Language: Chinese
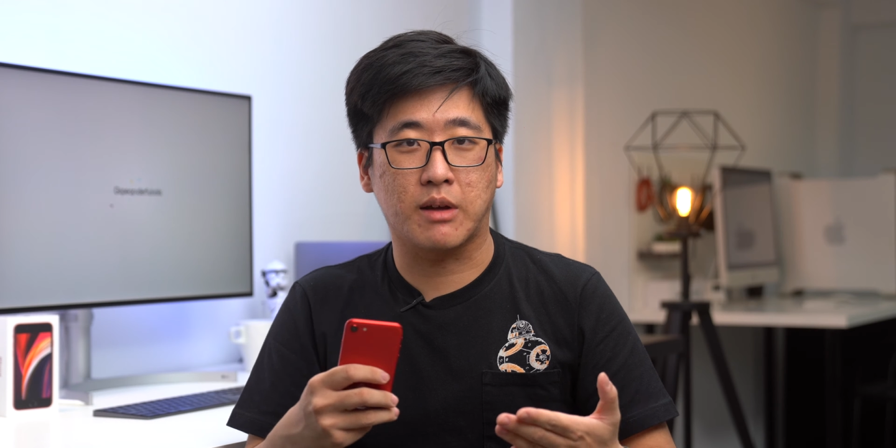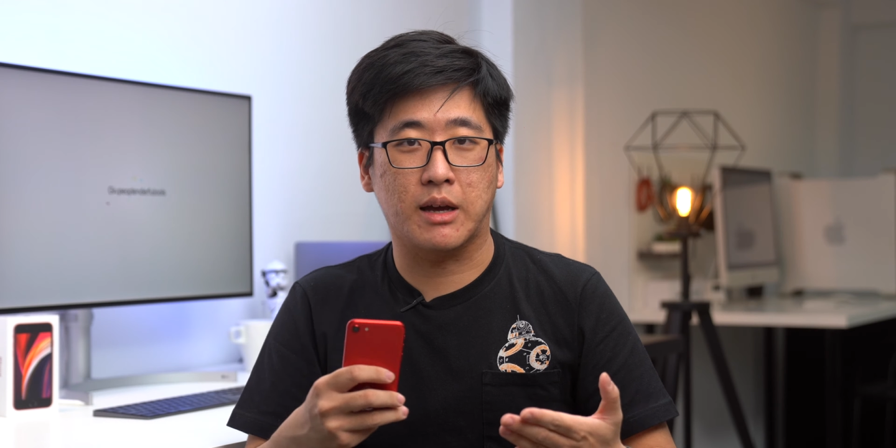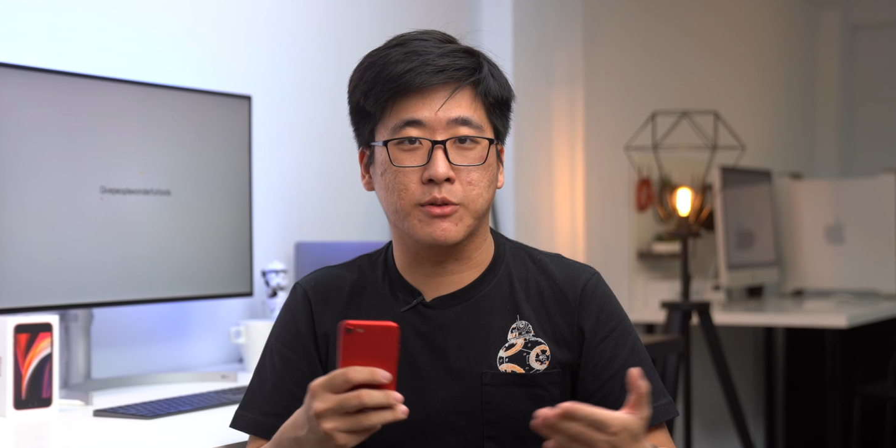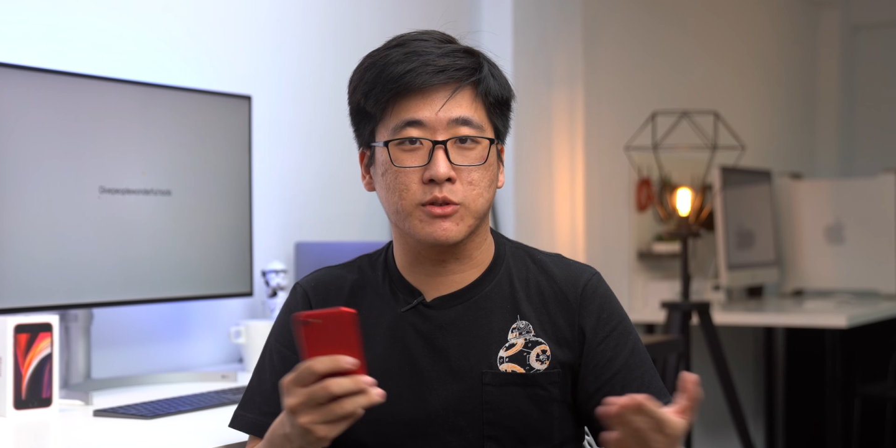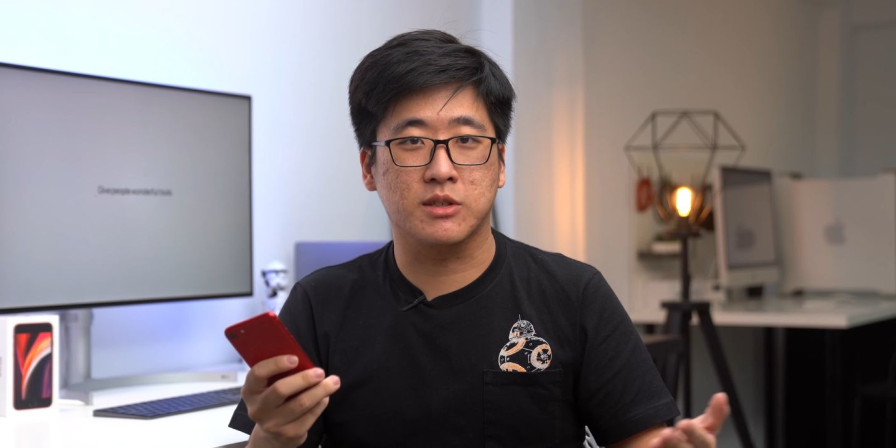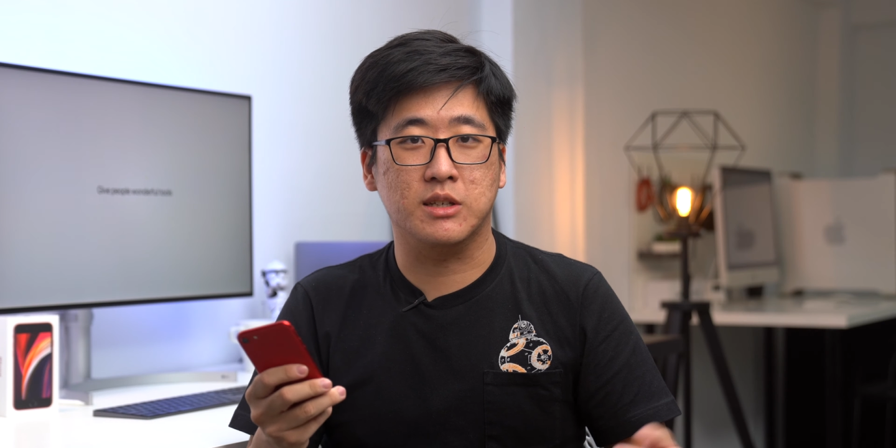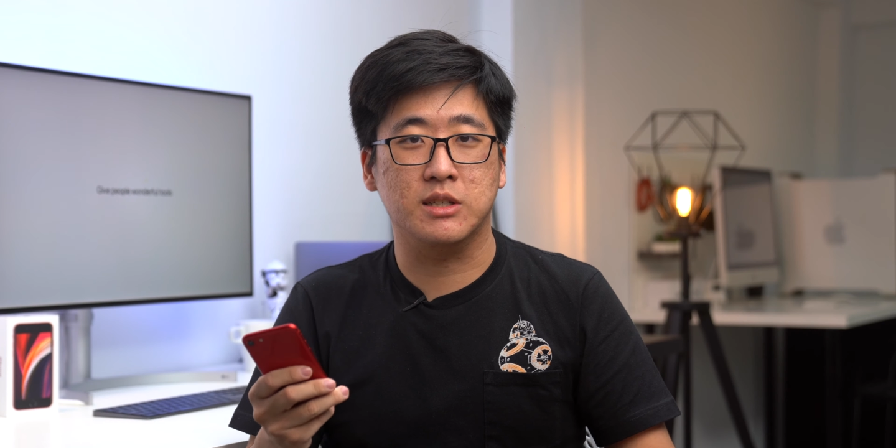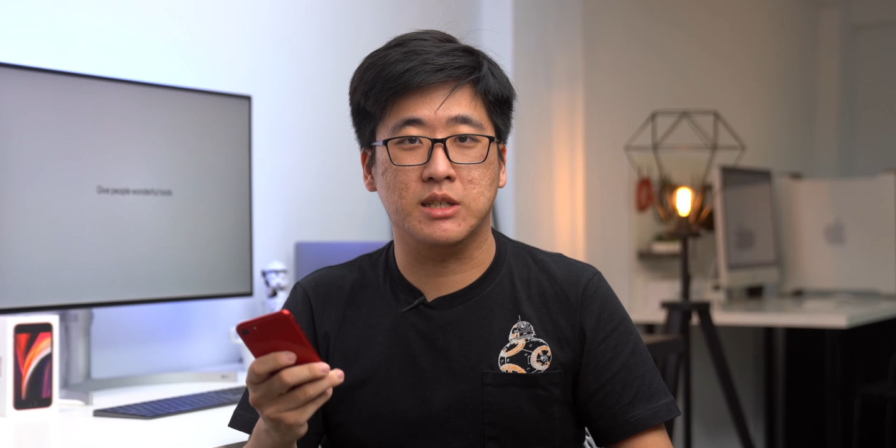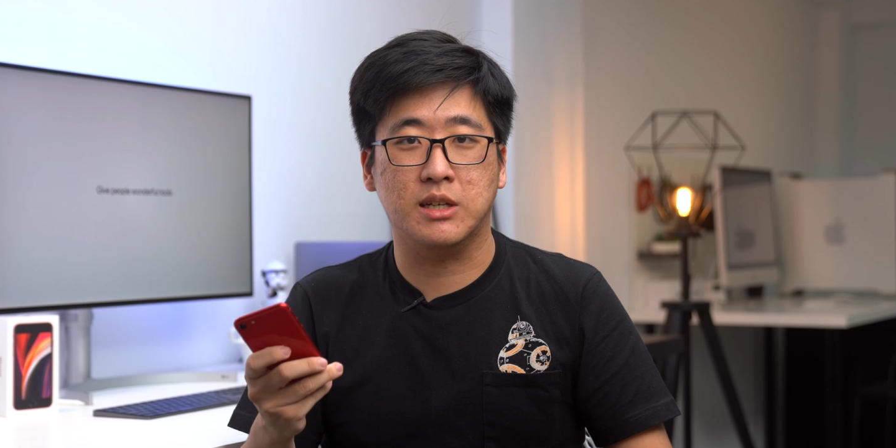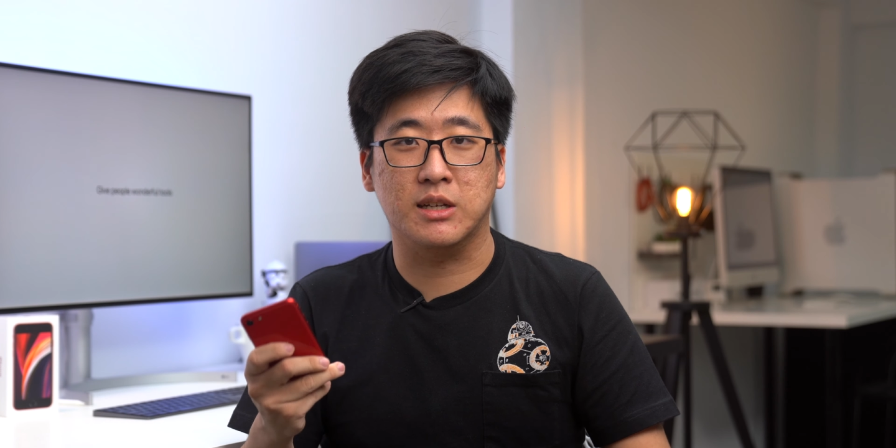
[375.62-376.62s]
iPhone 十一
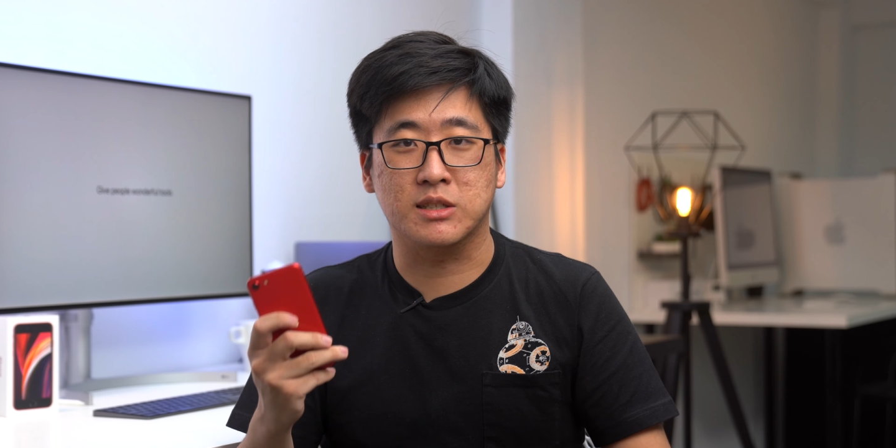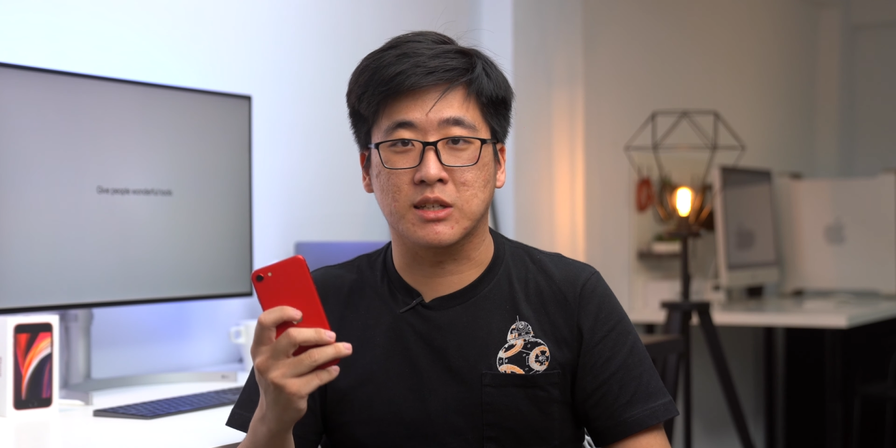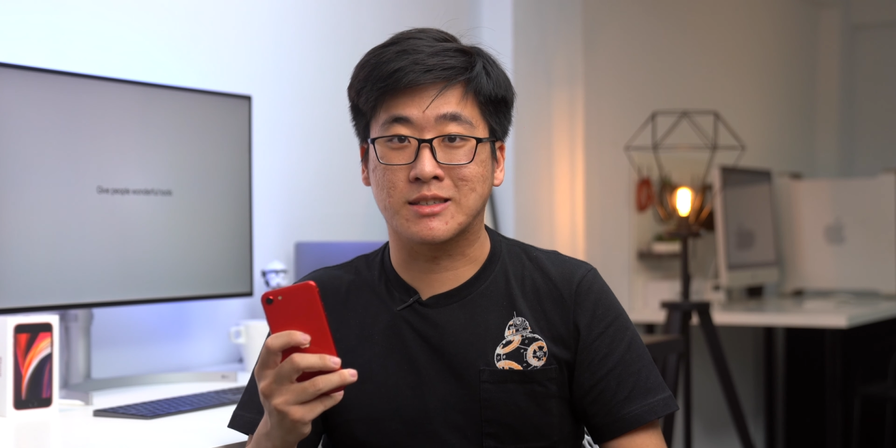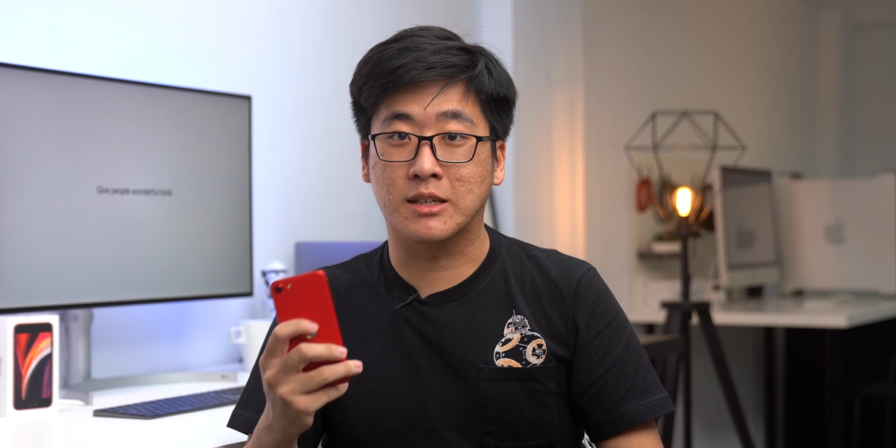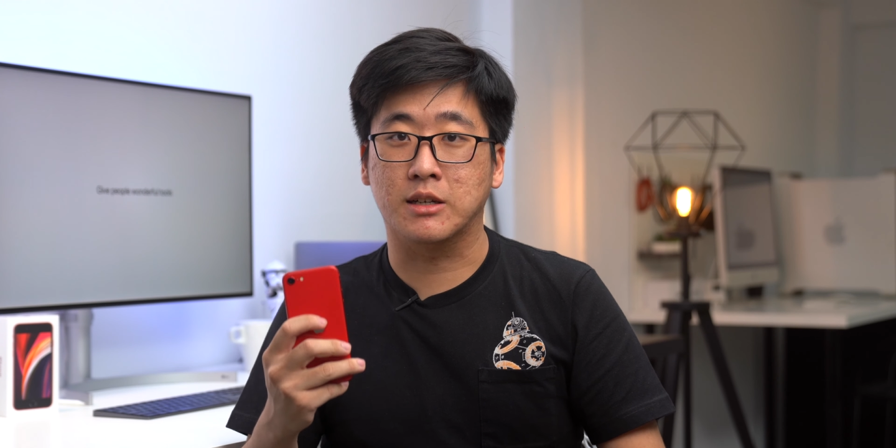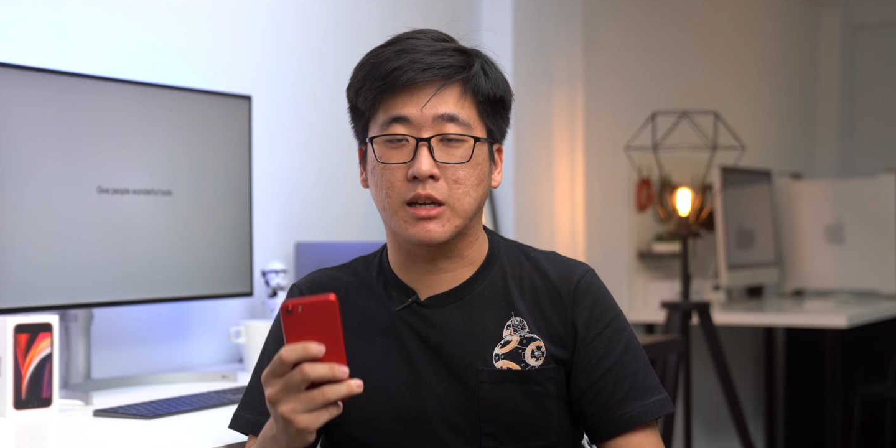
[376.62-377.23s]
系列真正的